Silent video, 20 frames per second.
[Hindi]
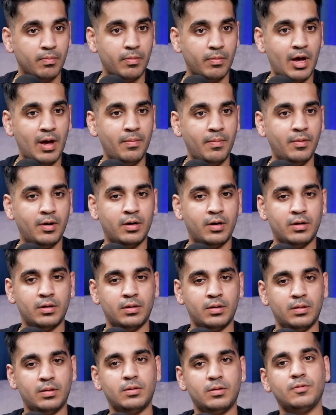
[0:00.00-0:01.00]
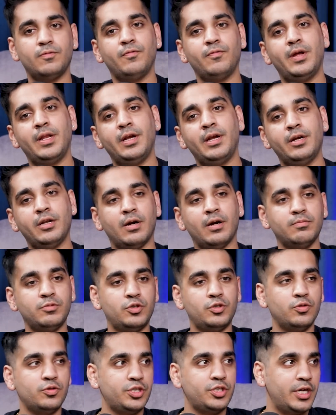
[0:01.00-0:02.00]
मैम व्हेन इट कम्स
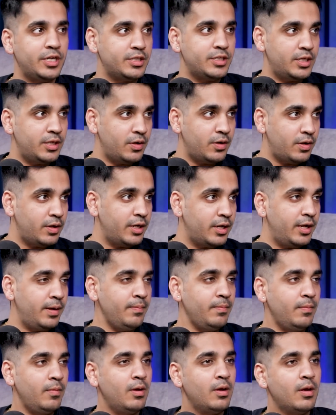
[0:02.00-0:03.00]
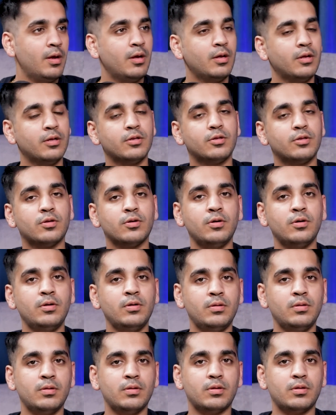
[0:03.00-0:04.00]
टू चेंजिंग योर नेम तो
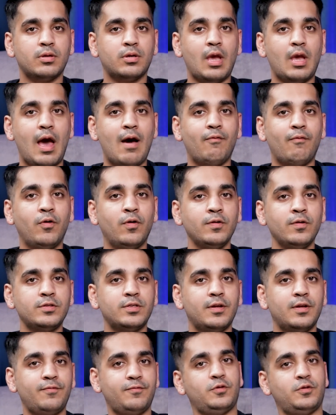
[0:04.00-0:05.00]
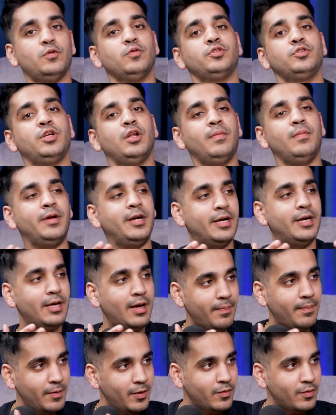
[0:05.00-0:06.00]
क्या वो सिर्फ सोशल मीडिया
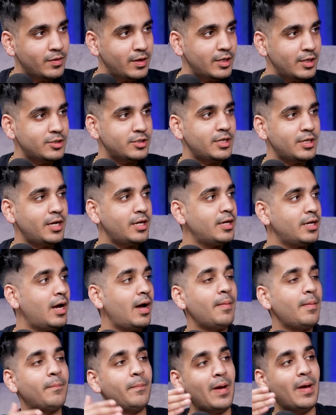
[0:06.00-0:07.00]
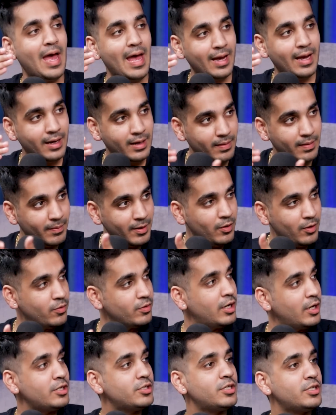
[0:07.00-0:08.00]
पे होना चाहिए या बैंक में
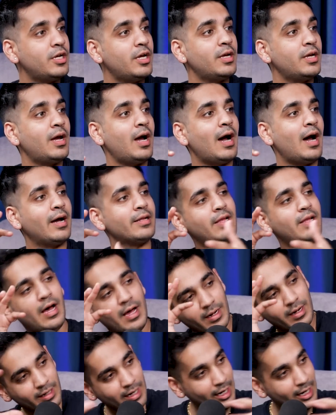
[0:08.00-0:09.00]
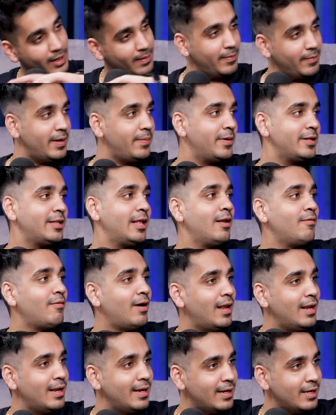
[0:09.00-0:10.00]
होना चाहिए या आधार कार्ड पे ही बदलवा
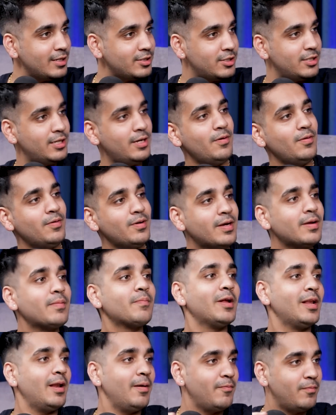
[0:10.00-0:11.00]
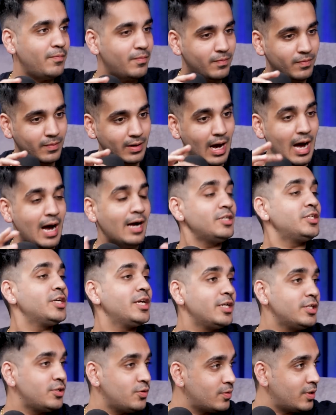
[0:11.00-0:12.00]
लेना चाहिए मतलब कहाँ
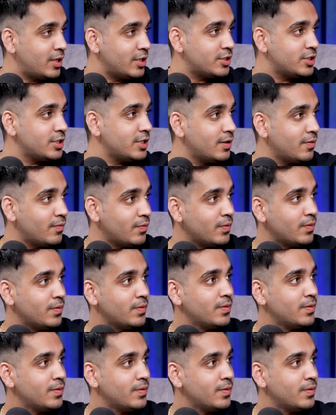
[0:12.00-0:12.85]
चेंज होना चाहिए वो